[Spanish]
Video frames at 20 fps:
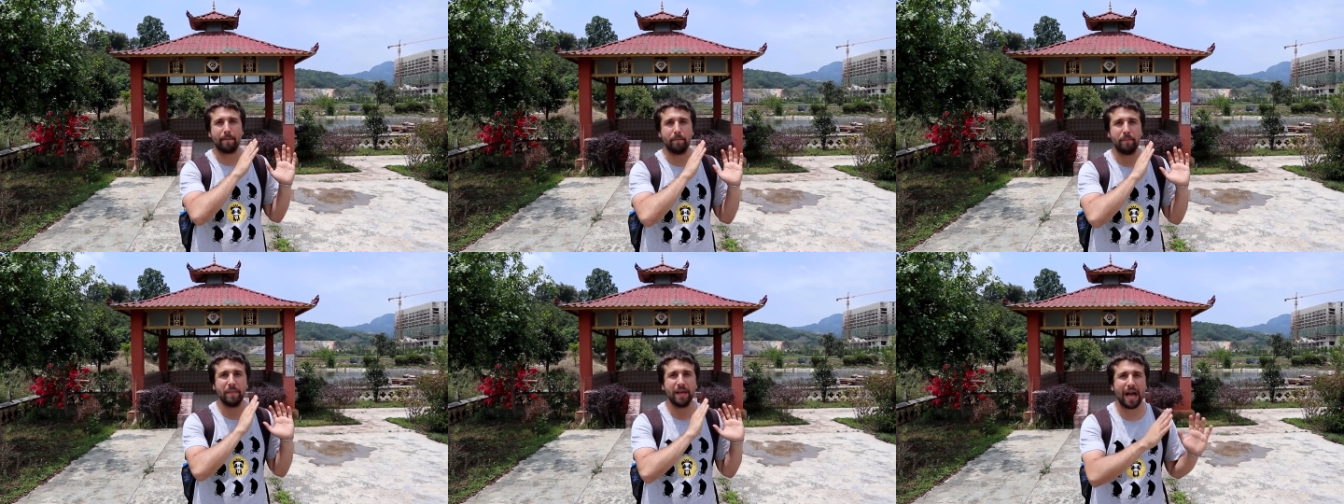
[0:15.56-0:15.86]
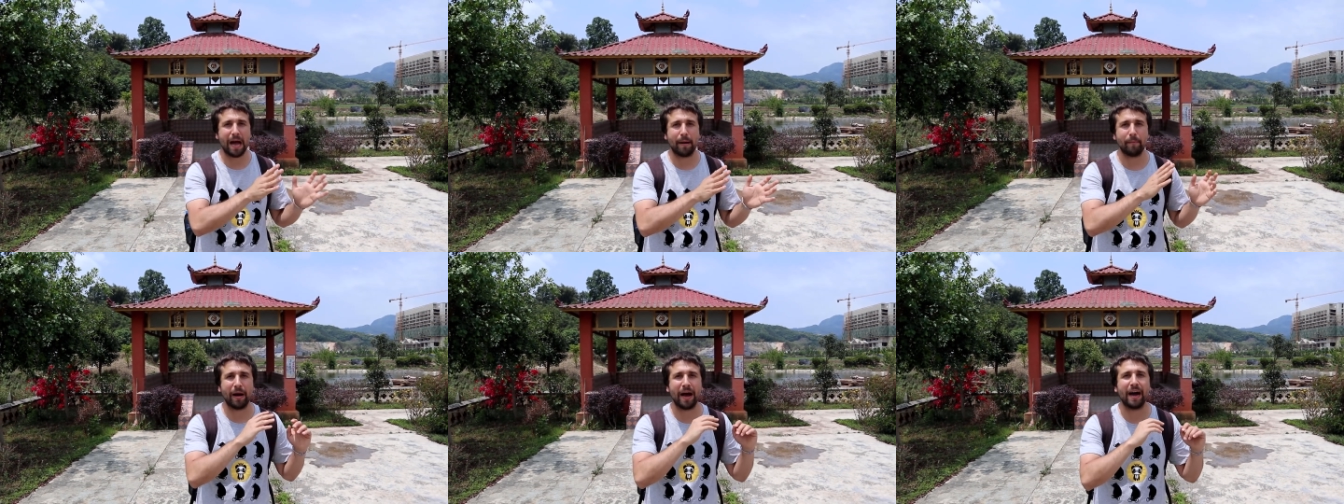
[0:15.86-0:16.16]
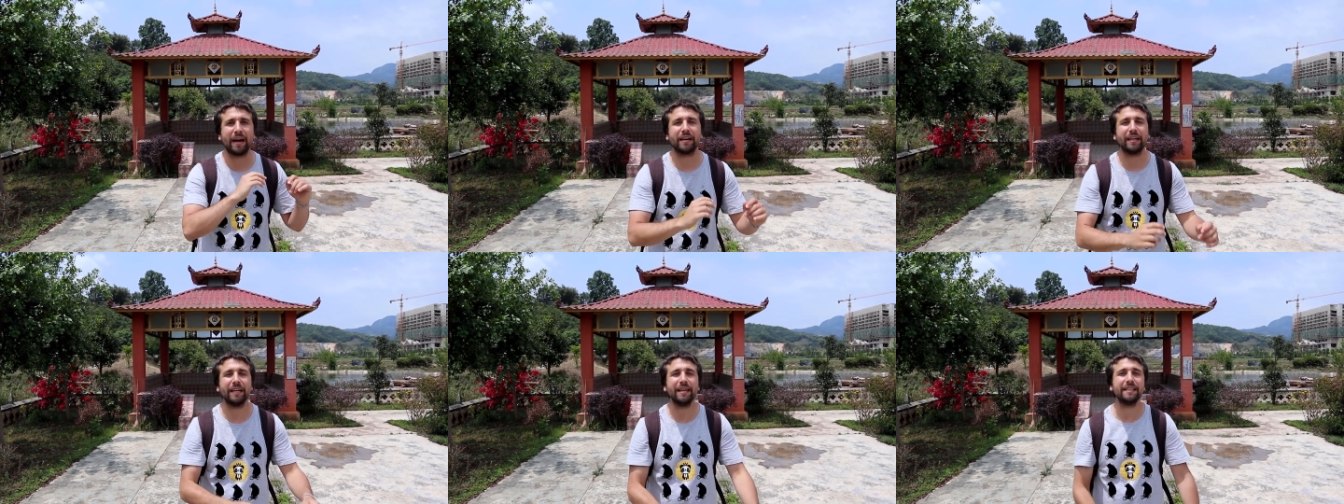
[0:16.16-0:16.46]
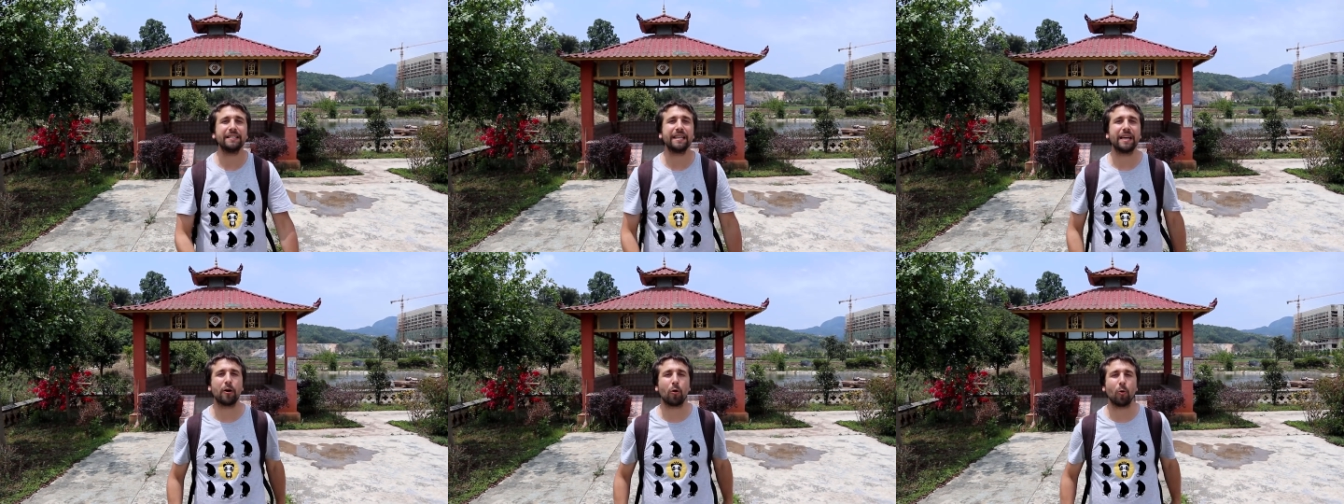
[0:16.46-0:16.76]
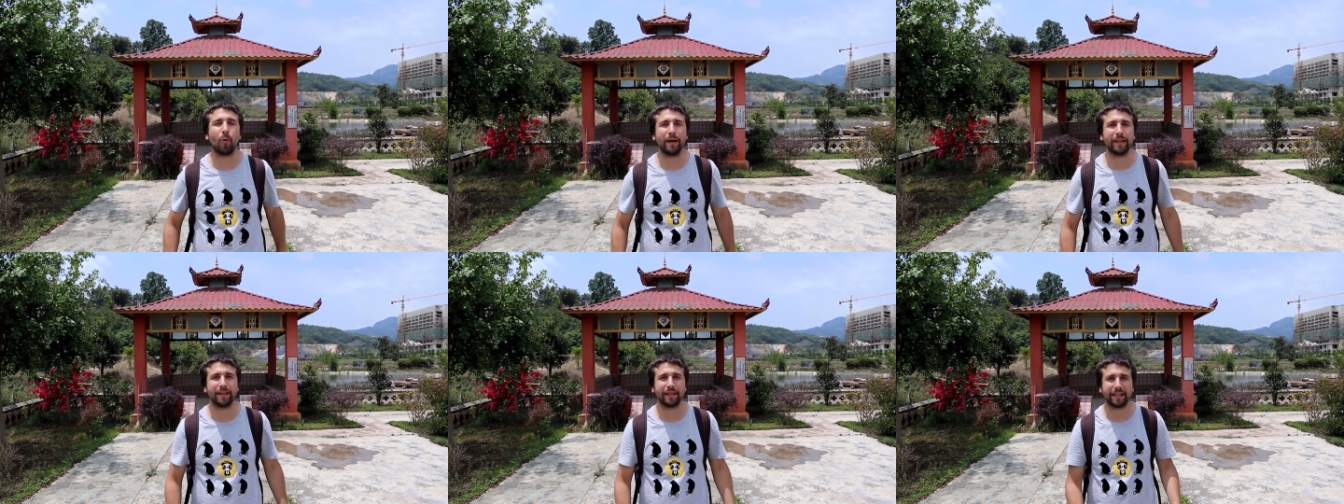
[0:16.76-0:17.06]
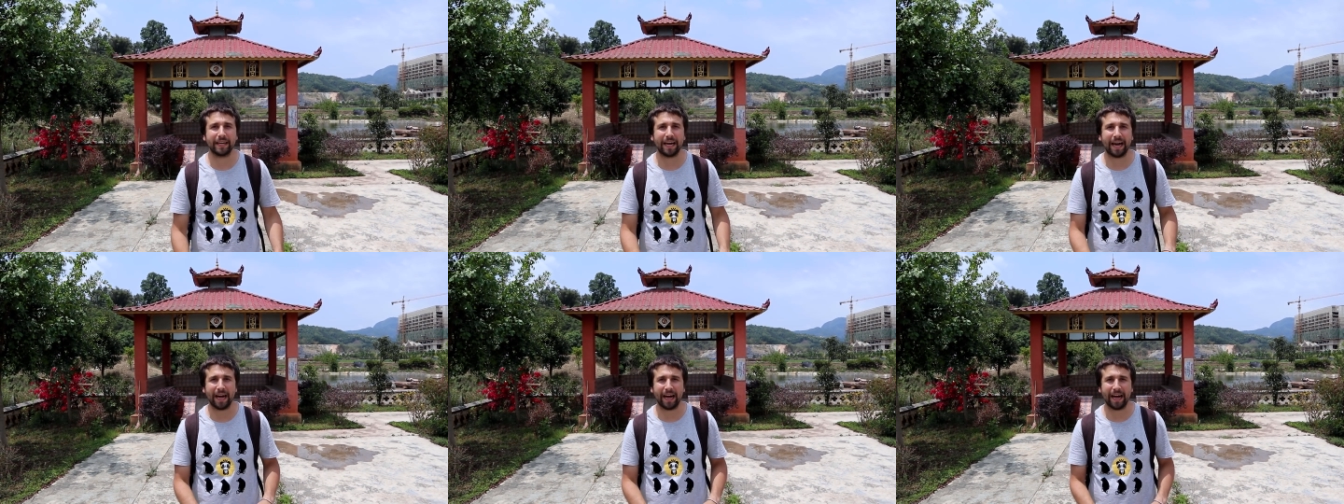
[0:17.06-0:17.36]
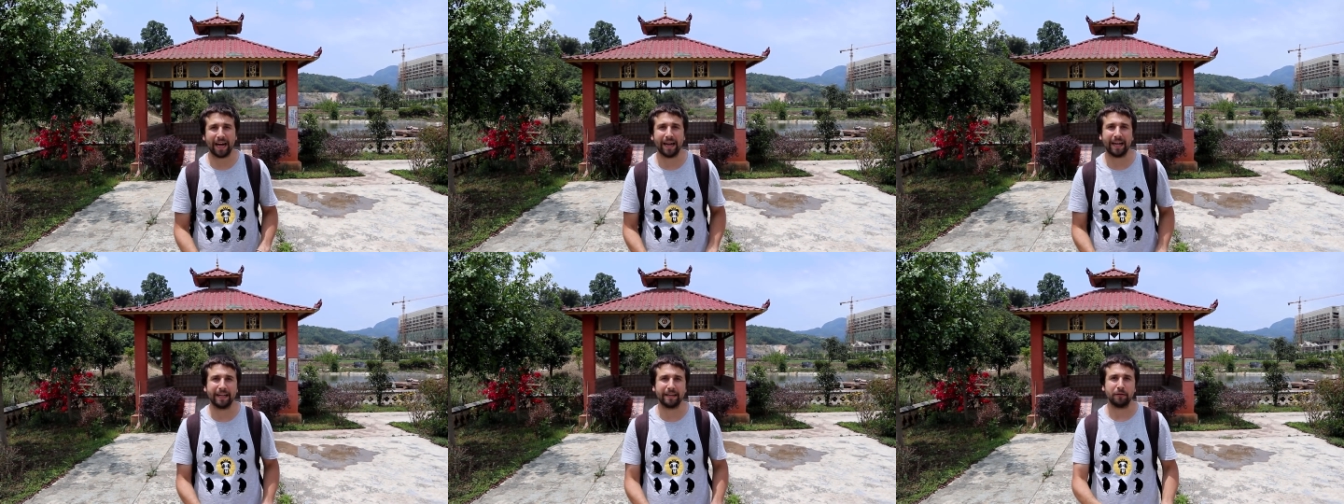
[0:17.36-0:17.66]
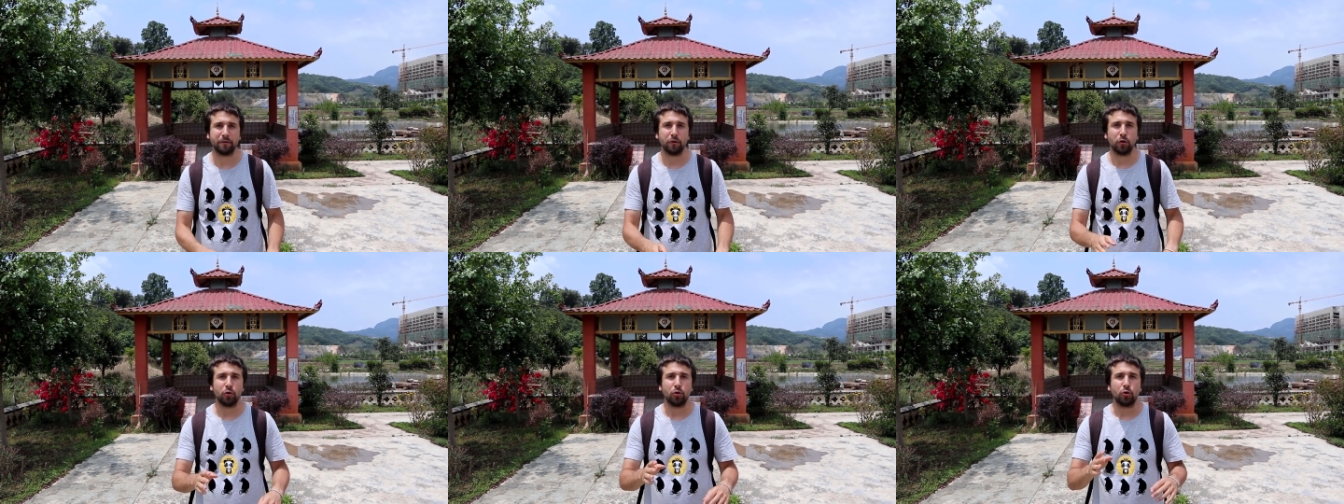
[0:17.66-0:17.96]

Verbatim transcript: Myanmar y se encuentra al